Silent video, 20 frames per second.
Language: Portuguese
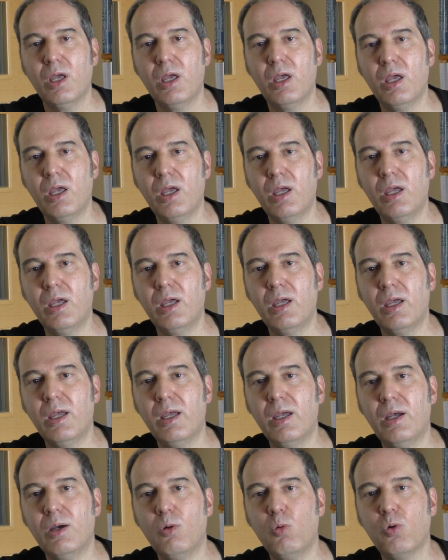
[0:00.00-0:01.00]

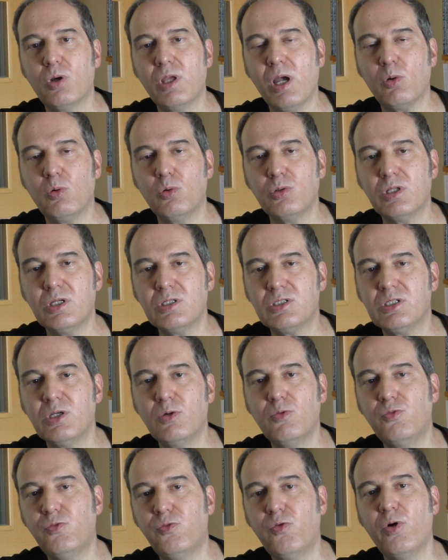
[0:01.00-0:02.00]
eh, o que
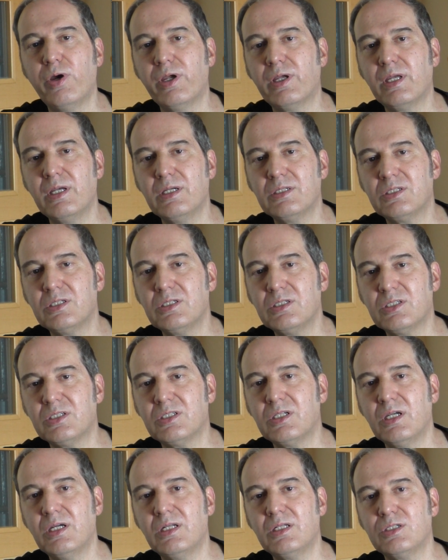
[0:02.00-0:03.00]
aconteceu foi que esses
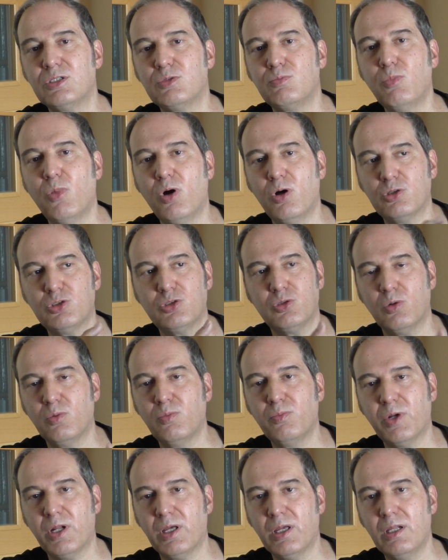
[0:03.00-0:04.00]
seres mostram
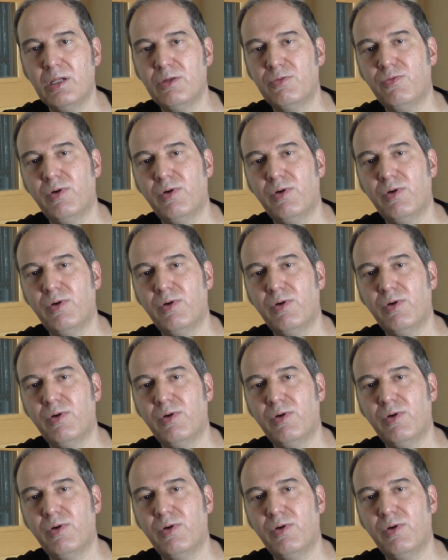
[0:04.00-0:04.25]
para ele,